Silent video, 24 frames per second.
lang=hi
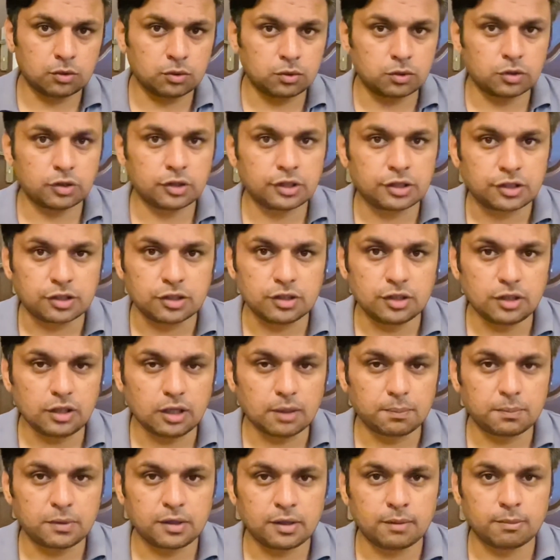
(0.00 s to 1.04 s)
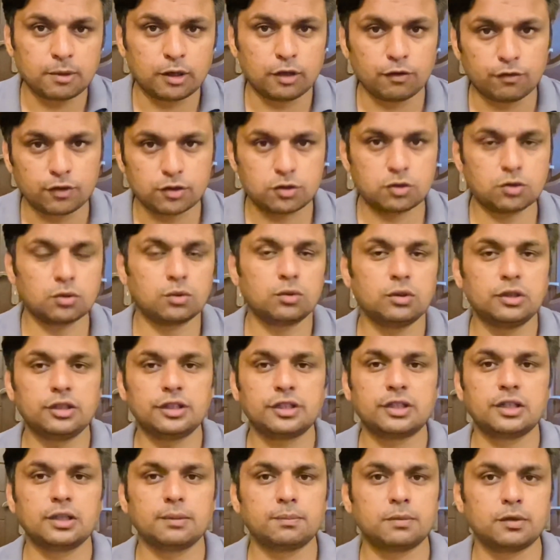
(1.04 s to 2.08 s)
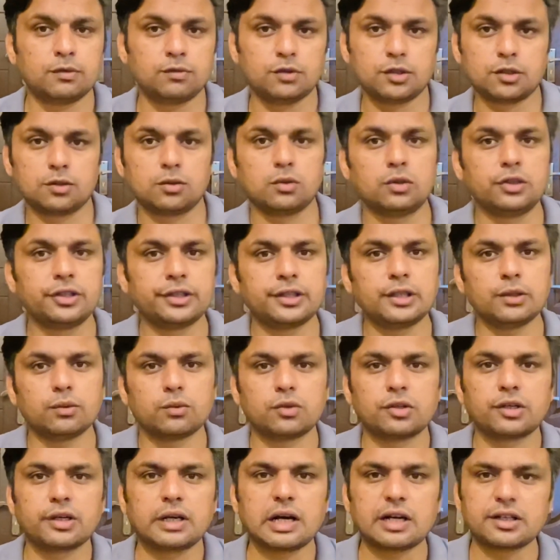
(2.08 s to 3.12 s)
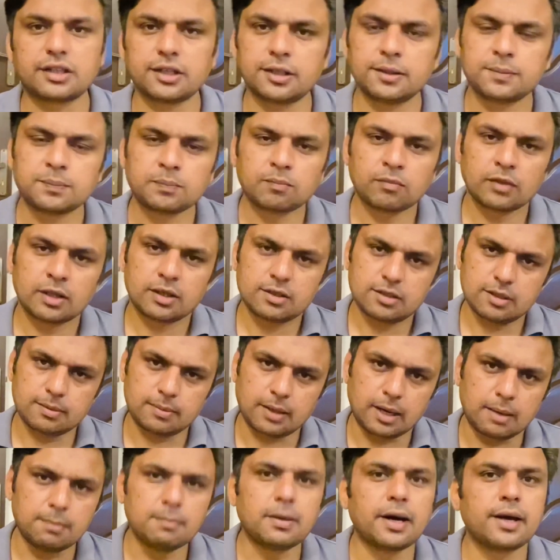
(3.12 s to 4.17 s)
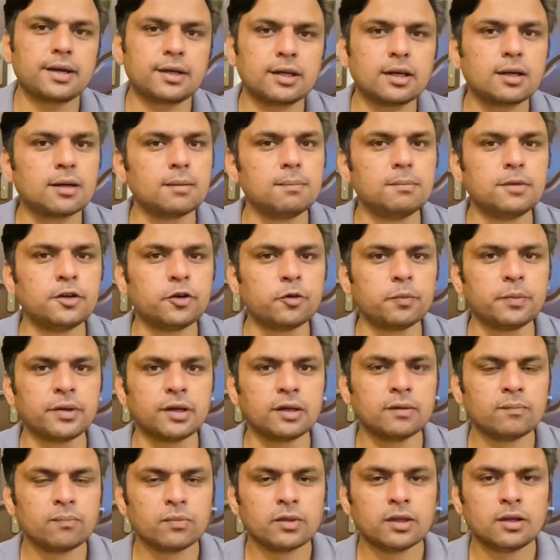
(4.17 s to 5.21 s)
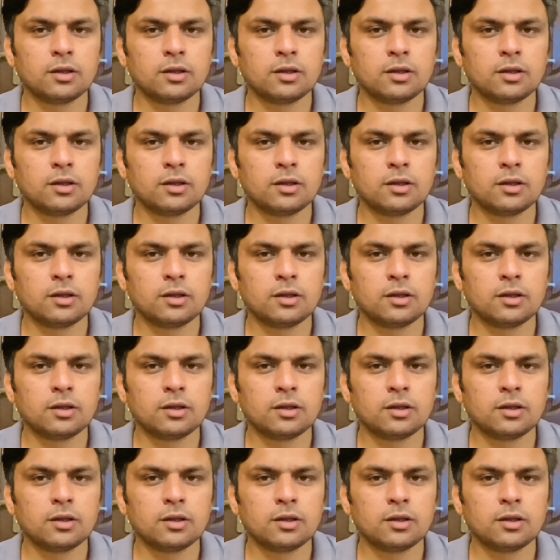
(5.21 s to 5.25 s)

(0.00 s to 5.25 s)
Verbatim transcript: उन्होंने की अपने मैनिफेस्टो को लेके अपने विजन को लेके उन्होंने कहा कि जब हम आएंगे गवर्नमेंट में